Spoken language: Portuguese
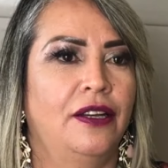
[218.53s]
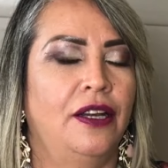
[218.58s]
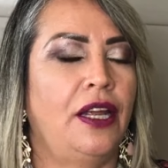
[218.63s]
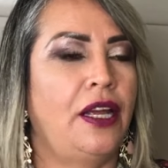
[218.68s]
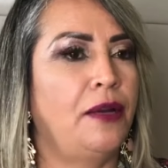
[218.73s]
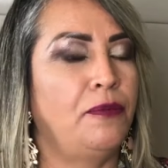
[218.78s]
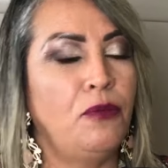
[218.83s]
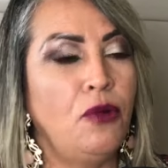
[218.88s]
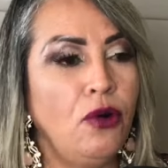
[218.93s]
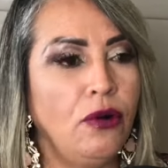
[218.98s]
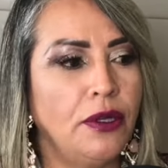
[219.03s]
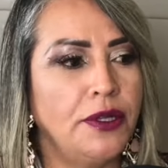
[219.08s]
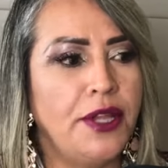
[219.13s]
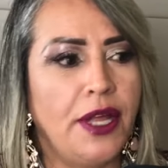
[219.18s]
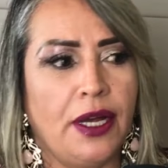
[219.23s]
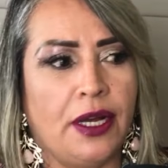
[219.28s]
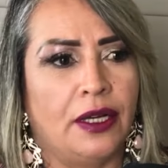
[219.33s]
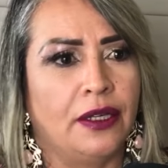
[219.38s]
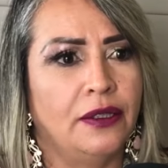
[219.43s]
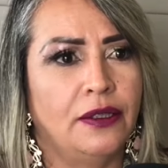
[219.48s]
Né?
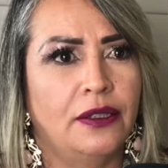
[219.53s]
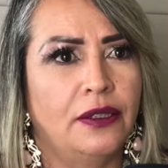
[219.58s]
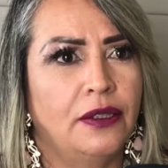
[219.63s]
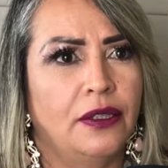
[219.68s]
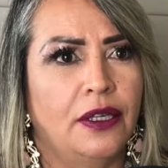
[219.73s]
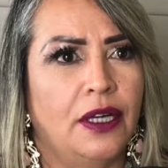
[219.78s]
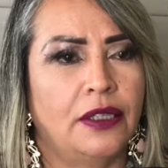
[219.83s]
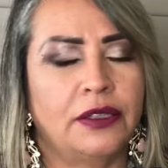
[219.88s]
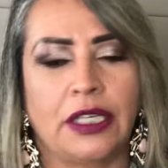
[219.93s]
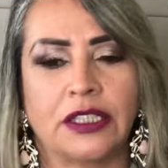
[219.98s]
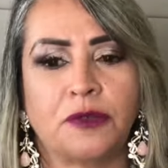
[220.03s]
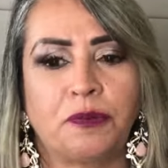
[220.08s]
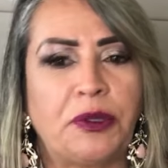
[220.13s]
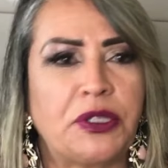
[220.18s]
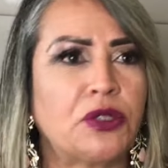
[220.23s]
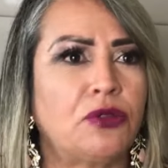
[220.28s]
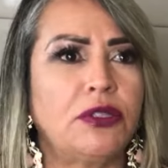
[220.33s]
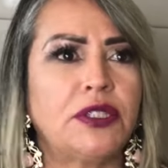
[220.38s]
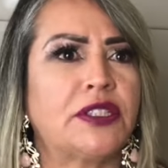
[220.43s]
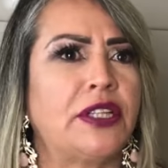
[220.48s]
Muda. As
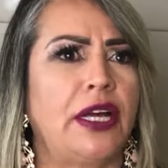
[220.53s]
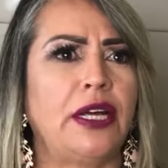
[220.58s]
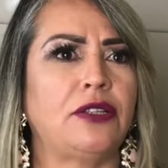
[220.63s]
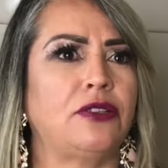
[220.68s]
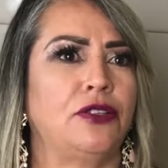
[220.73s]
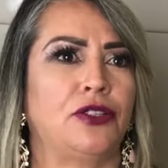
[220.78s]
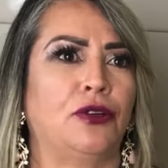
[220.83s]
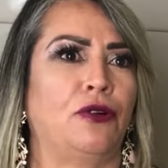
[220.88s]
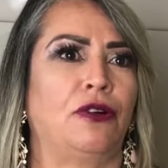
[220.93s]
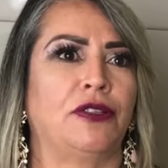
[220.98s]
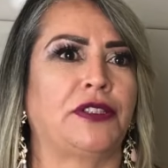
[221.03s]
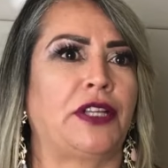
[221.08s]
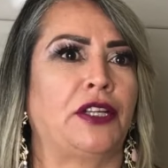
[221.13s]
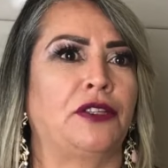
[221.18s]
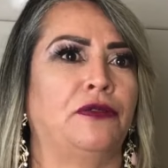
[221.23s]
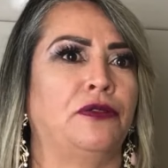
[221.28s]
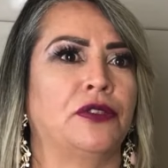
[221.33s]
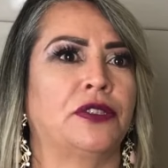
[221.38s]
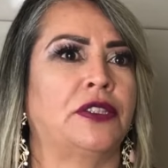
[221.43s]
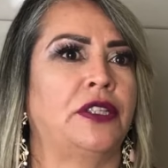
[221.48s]
pessoas deixam de gostar
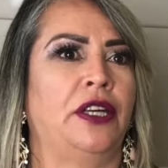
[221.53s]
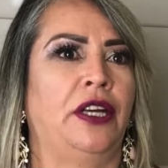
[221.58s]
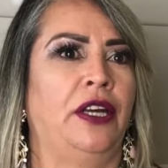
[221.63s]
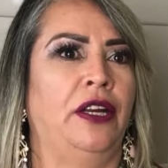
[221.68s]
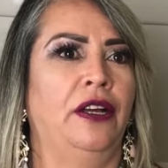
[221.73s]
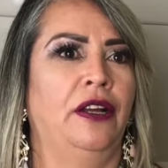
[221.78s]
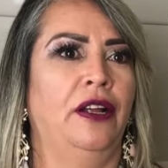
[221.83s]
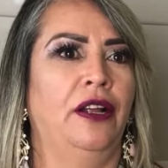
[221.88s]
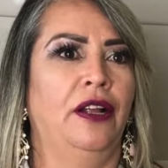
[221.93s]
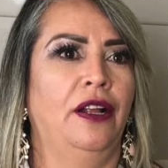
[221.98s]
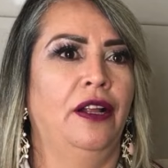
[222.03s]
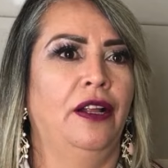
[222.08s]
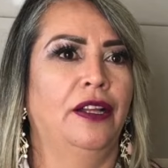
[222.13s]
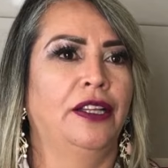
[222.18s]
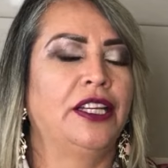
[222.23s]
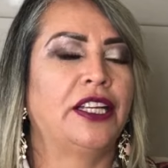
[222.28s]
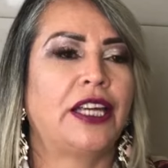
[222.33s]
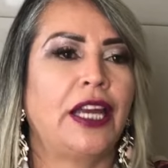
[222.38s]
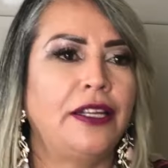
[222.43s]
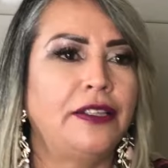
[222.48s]
de você.
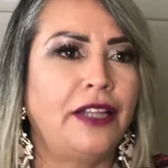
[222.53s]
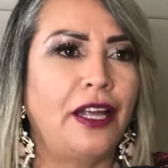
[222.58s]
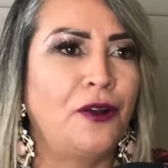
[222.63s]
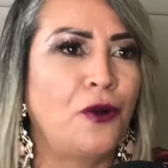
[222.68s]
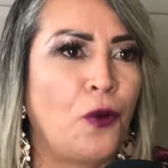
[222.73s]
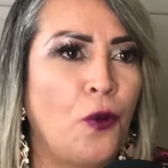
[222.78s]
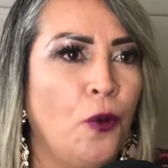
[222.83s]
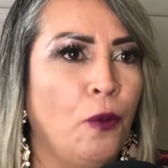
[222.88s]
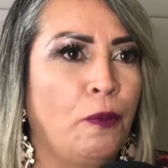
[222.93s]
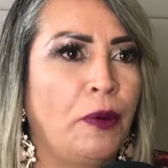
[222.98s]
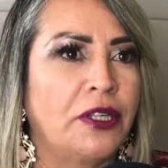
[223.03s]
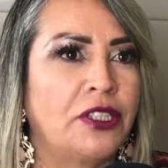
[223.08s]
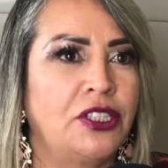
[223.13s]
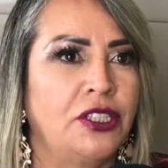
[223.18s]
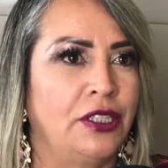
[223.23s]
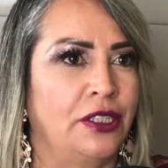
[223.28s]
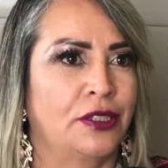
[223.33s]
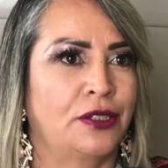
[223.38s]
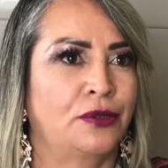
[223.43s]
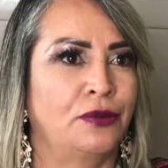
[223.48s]
Ninguém tem culpa
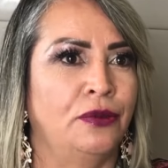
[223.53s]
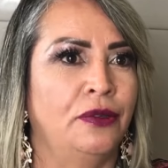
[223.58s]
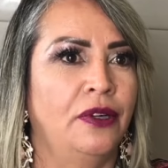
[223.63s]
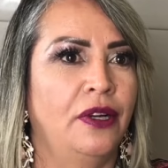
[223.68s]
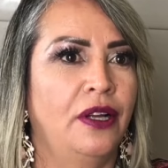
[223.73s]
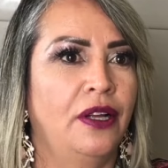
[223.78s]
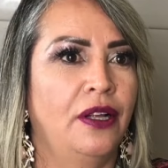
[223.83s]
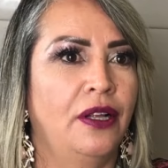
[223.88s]
disso.